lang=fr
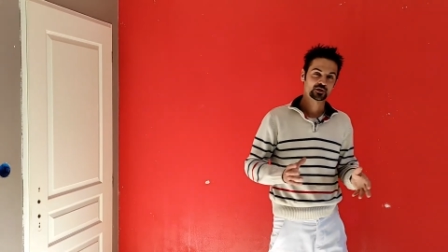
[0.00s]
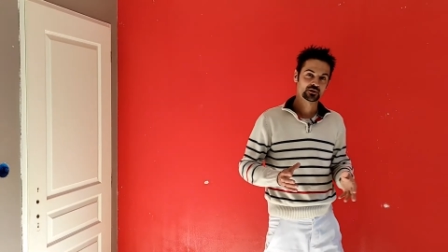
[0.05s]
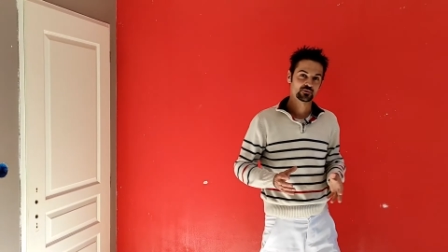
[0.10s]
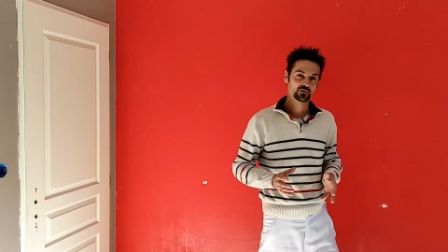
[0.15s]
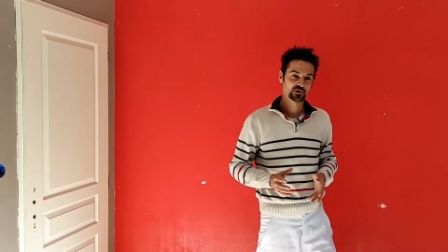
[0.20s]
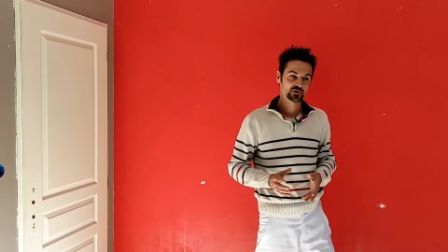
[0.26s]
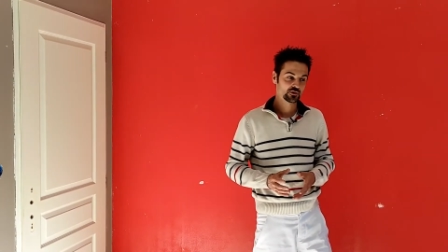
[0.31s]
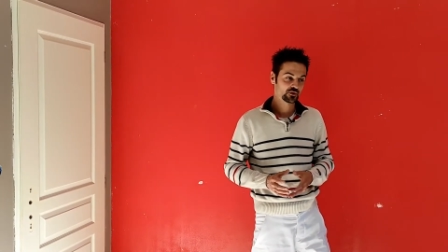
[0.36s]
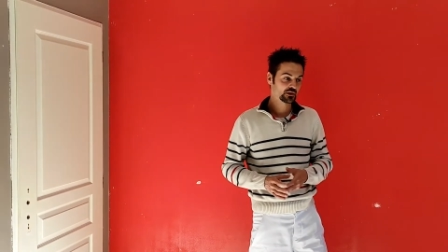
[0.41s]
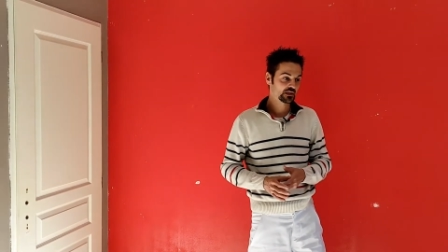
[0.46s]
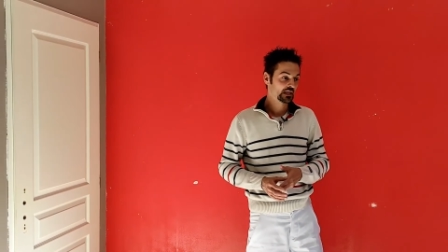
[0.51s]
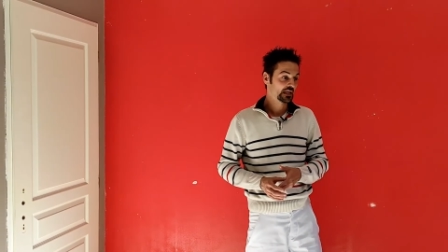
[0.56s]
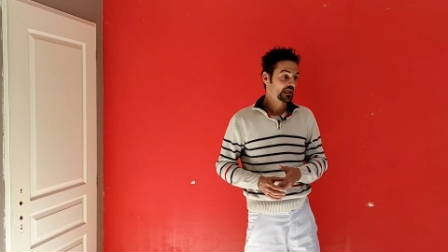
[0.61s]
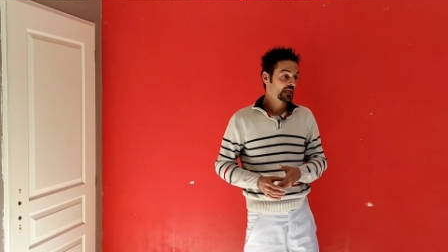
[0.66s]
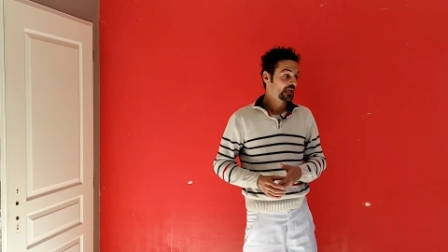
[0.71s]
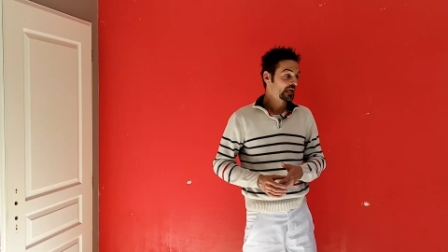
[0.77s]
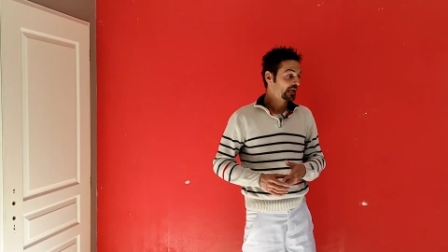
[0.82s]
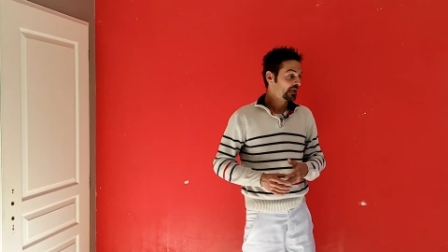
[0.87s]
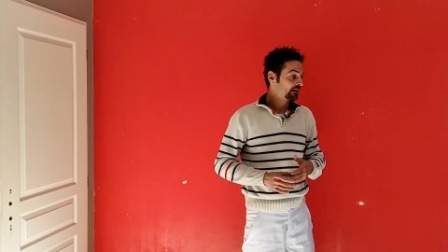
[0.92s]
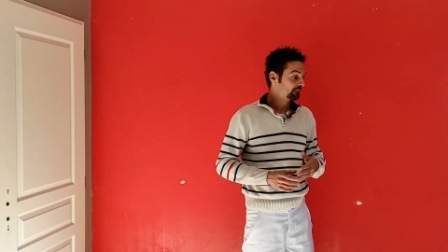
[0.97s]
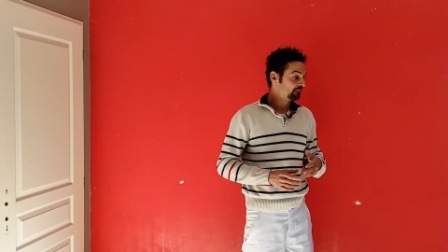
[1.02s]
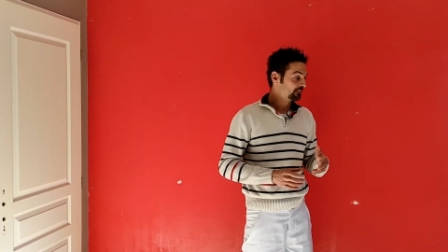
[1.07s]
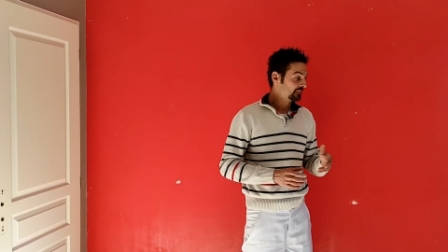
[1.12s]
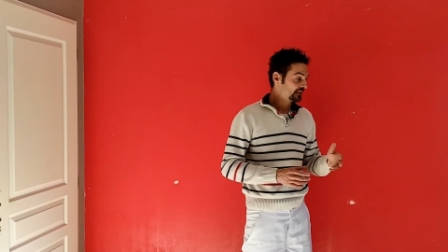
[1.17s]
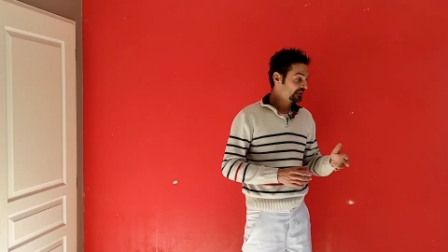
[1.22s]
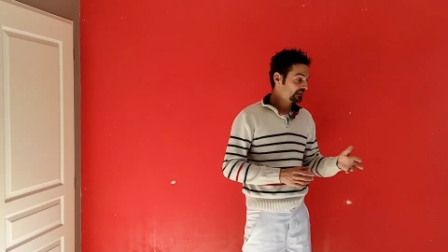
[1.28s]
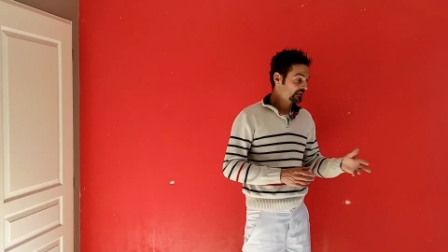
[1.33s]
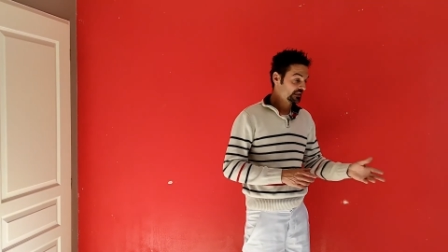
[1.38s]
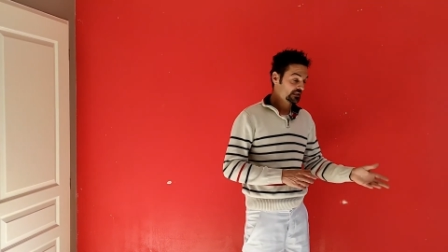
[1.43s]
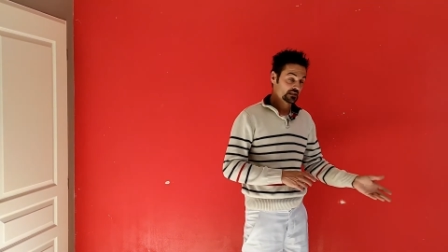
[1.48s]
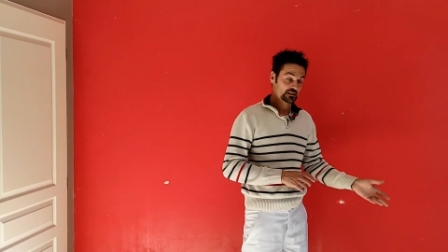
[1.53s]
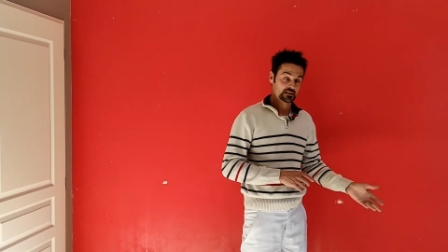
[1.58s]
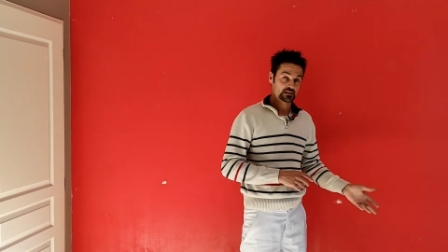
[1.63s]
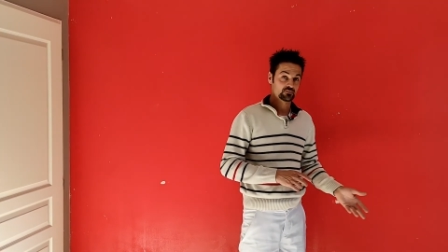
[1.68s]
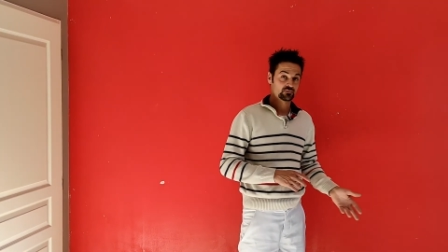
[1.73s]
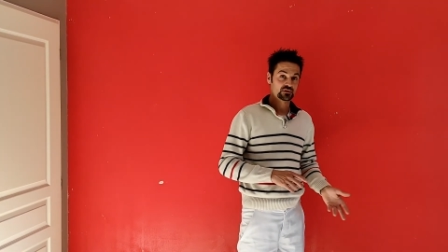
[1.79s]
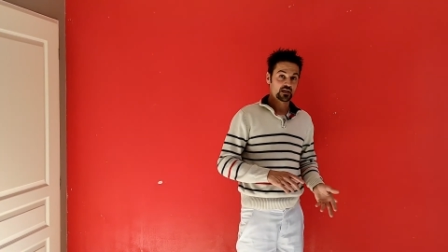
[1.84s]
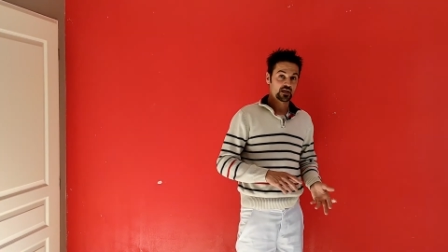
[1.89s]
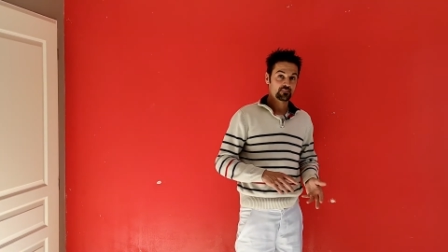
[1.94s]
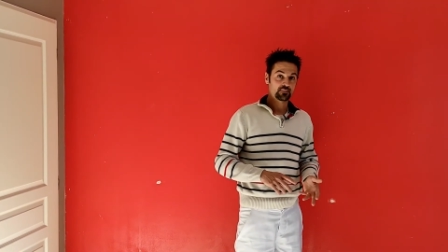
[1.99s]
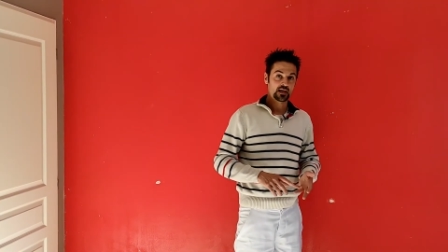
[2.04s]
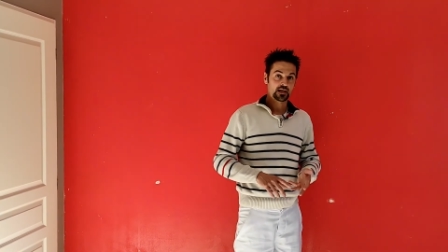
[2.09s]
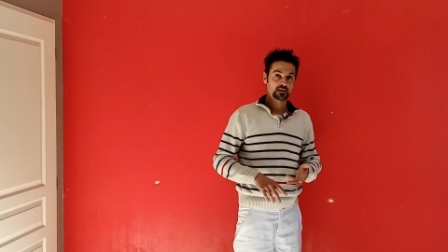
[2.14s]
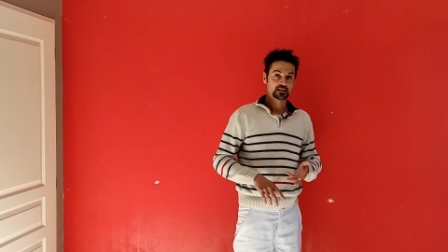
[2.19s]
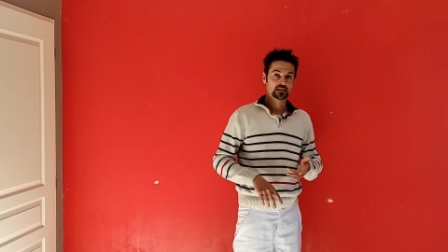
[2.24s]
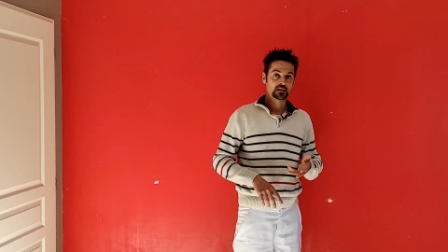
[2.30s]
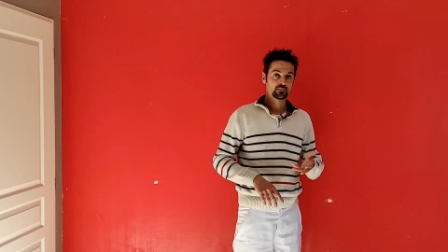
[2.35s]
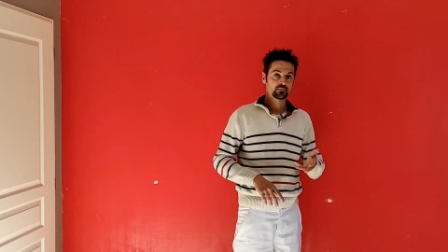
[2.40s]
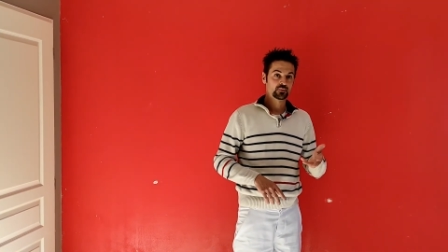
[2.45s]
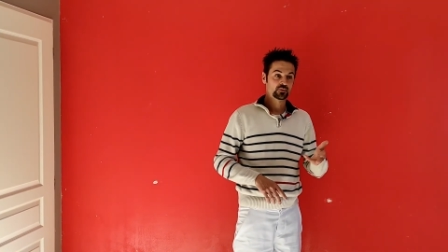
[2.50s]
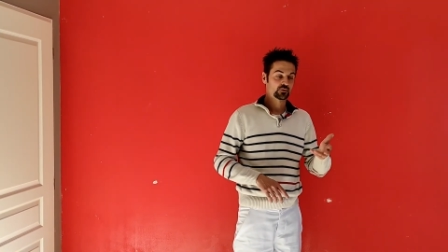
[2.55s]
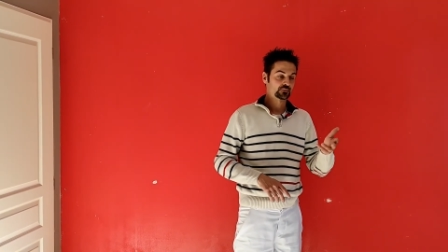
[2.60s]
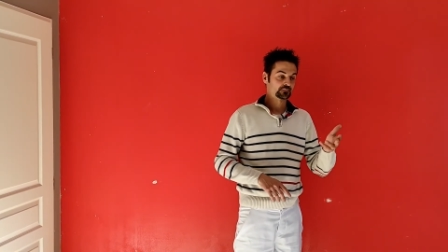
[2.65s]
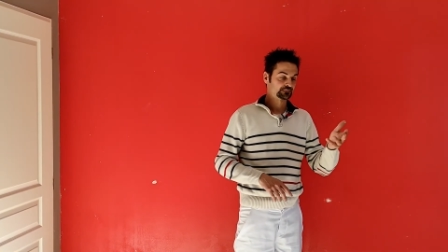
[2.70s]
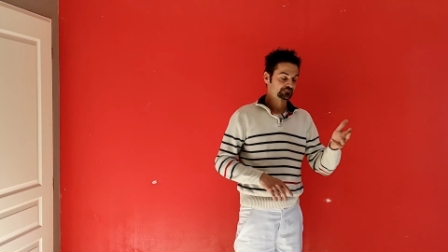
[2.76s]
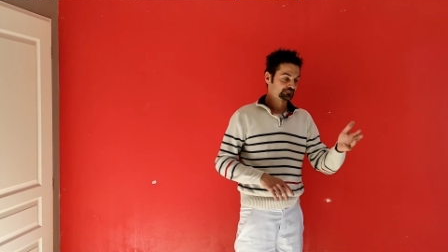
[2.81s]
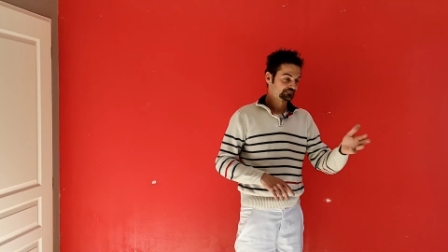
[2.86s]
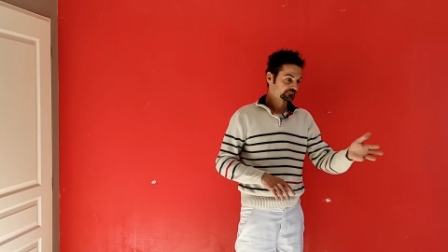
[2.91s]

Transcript: le, sol, mais si vous avez par exemple